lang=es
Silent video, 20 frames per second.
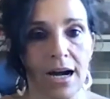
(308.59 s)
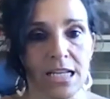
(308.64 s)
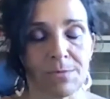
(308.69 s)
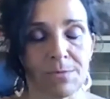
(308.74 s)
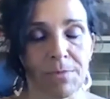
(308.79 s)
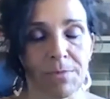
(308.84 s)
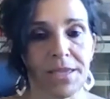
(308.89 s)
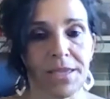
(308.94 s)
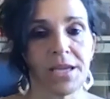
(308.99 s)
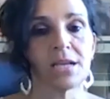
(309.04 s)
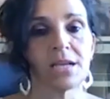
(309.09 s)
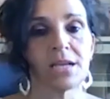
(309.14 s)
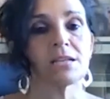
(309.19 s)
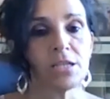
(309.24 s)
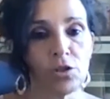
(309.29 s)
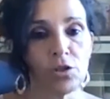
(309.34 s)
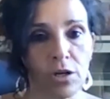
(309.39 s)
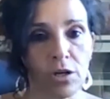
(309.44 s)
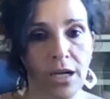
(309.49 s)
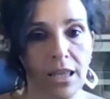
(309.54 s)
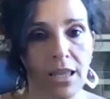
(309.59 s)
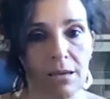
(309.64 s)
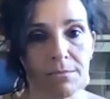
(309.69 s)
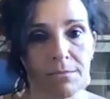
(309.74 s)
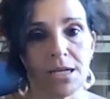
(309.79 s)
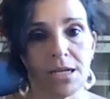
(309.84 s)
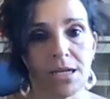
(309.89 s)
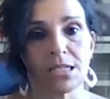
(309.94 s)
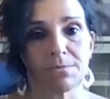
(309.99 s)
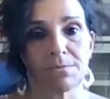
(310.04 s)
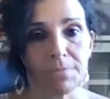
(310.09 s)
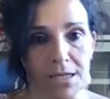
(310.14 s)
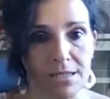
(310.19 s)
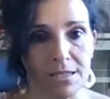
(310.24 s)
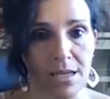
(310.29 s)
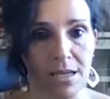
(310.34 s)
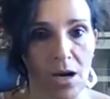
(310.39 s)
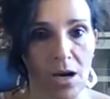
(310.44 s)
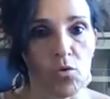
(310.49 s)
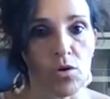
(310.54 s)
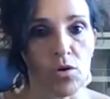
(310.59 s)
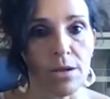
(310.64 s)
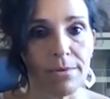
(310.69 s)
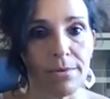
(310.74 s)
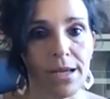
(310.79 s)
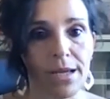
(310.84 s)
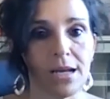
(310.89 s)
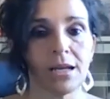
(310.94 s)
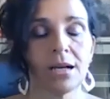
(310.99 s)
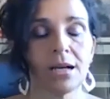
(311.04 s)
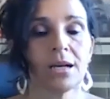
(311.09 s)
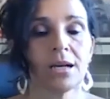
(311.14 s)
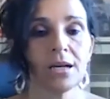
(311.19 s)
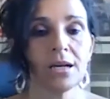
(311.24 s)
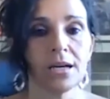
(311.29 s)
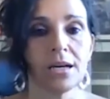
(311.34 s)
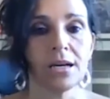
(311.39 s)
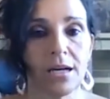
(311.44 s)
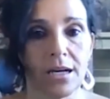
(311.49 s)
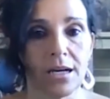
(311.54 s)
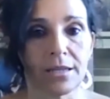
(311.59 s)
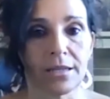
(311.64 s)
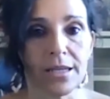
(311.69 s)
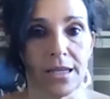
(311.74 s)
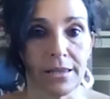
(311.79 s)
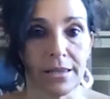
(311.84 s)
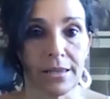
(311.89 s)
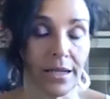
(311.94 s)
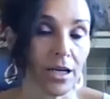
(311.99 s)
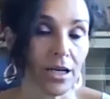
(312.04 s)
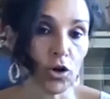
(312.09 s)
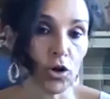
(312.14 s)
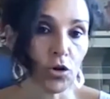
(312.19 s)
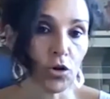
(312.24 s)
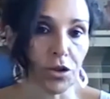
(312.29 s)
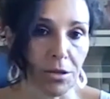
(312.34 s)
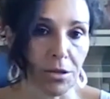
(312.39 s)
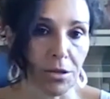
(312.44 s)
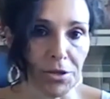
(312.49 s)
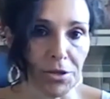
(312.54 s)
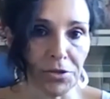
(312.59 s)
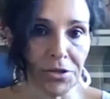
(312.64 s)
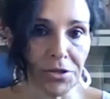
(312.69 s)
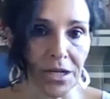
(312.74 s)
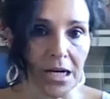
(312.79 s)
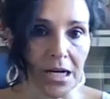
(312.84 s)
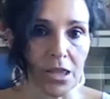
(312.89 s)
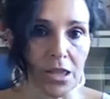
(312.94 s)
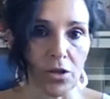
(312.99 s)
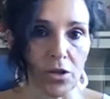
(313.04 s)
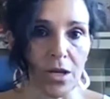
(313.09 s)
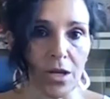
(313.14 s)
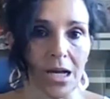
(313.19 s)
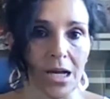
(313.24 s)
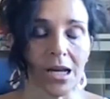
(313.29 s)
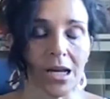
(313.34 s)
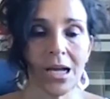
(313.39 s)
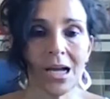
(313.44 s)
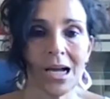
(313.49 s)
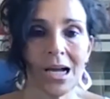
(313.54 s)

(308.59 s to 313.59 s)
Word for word: España, sino que además pase a un nivel eh, de reconocimiento internacional.